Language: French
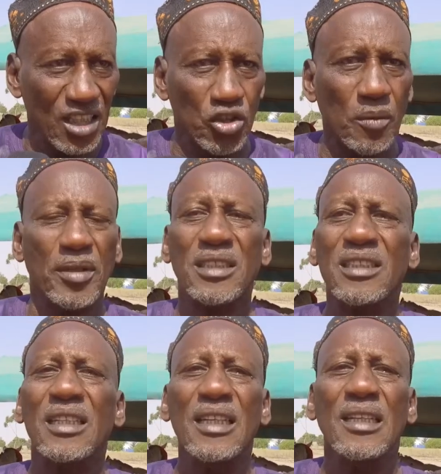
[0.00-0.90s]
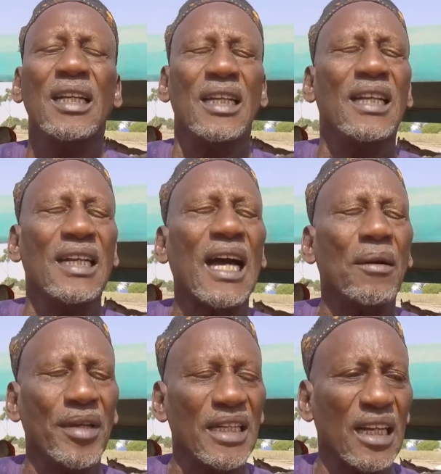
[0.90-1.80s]
je pense que là
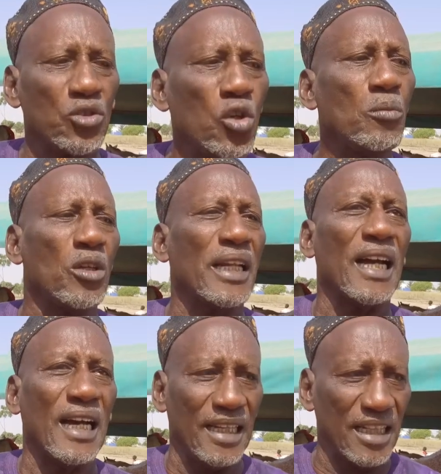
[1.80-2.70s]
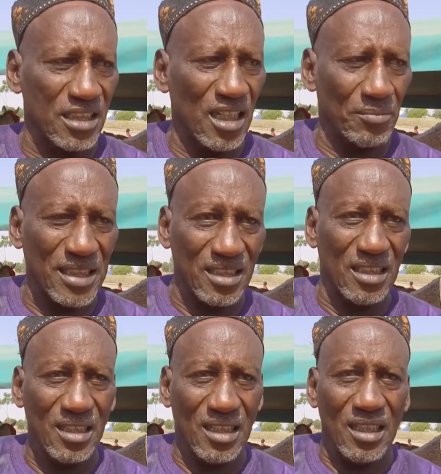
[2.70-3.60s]
maintenant tout le monde est à l'aise. Parce
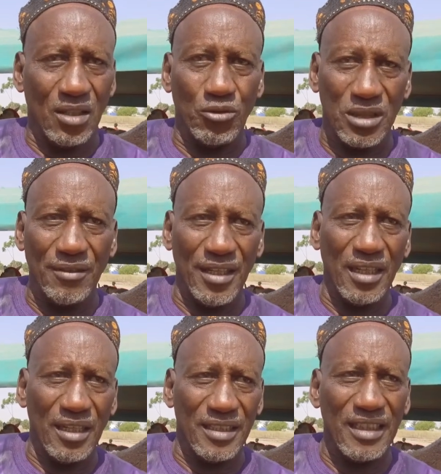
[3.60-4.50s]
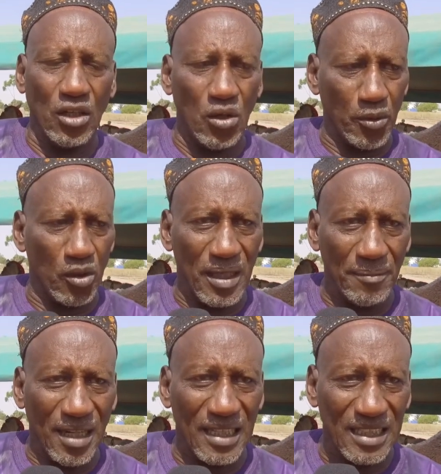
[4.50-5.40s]
que vous savez, il y a le problème
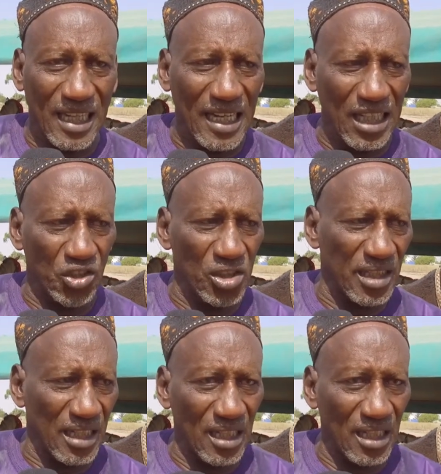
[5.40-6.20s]
entre agriculteurs et